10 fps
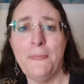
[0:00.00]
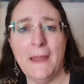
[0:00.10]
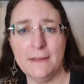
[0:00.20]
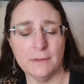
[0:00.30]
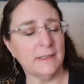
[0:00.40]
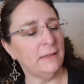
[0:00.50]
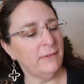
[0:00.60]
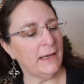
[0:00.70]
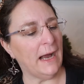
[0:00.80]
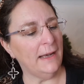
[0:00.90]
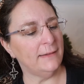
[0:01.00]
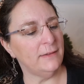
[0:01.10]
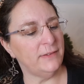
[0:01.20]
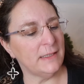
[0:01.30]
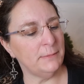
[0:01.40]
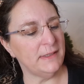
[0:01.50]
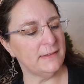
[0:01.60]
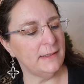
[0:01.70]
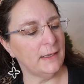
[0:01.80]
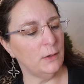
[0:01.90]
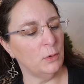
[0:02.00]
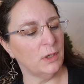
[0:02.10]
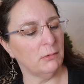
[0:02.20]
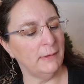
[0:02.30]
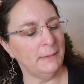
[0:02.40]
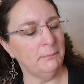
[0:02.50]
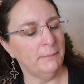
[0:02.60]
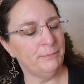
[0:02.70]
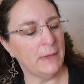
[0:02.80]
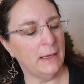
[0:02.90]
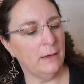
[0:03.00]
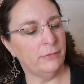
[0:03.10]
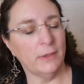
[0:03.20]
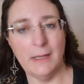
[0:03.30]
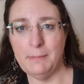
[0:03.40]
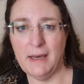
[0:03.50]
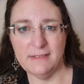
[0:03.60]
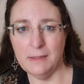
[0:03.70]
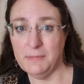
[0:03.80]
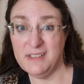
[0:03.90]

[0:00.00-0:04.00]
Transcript: Also kennen wir ja alle die Vitamin C Glow Cream von MASAM.